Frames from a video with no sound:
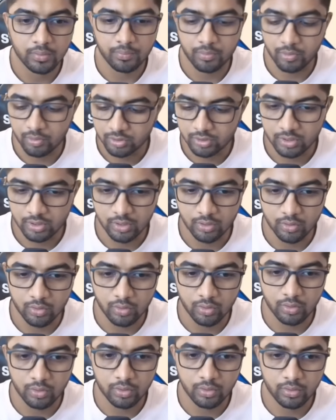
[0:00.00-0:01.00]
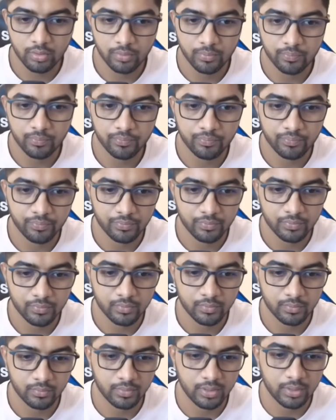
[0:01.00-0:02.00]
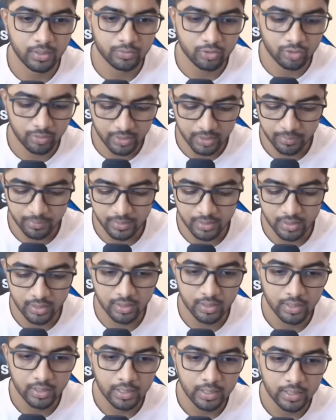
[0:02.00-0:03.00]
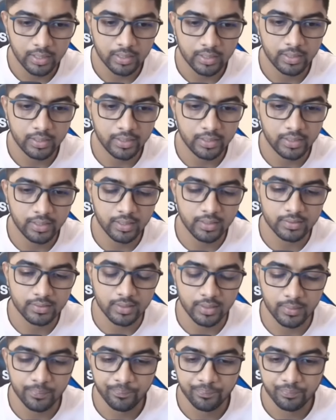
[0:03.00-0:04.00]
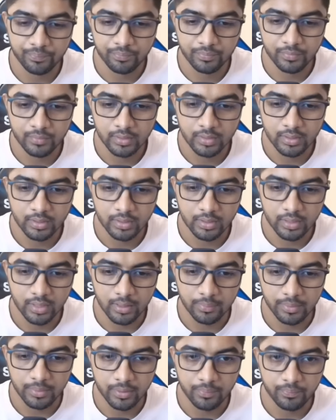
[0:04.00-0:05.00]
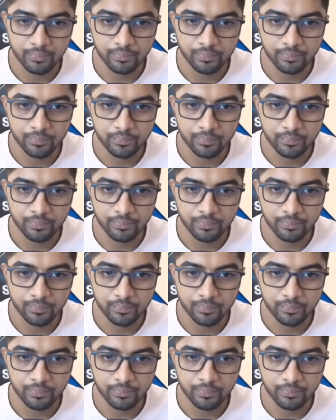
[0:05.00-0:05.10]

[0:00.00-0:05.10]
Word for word: पोस्टल कोड मतलब जो भी आपका डिटेल्स है यहाँ पे